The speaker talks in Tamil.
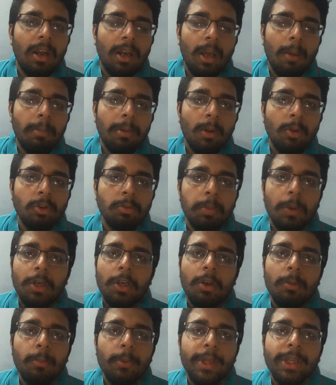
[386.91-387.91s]
நான் ப்ரௌஸ்
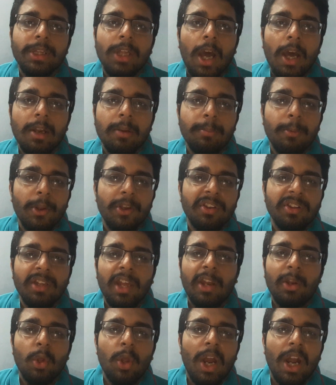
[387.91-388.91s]
பண்ணுறப்போ இந்த ஆறு பாயிண்ட்ஸ்
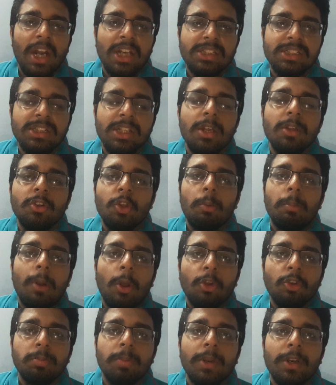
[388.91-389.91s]
தான் எங்கும் கிடச்சிது ஸோ
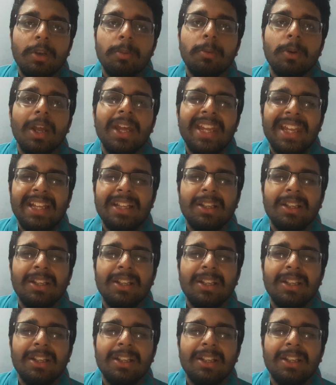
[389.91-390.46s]
ப்ரௌஸ் பண்ணுறப்போனா